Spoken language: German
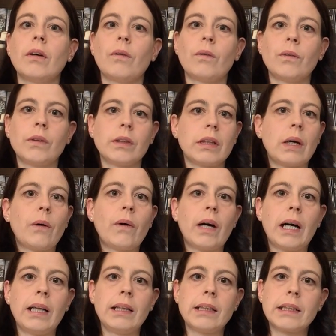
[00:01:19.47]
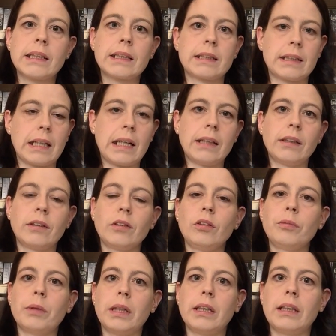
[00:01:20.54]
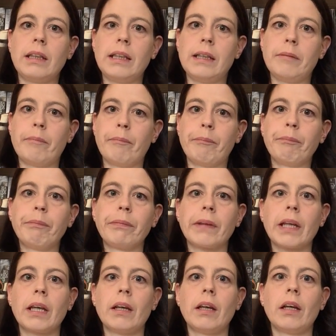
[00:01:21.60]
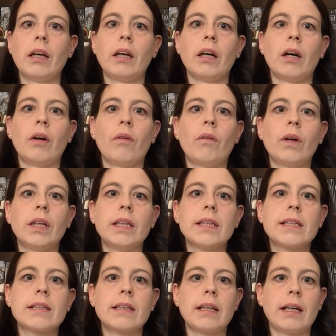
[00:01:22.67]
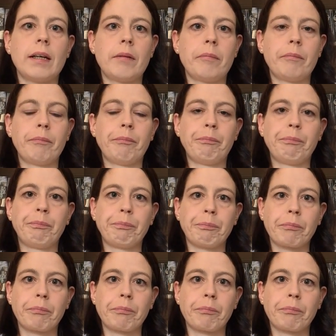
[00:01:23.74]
und auch alles andere über ihr Leben. Und ähm,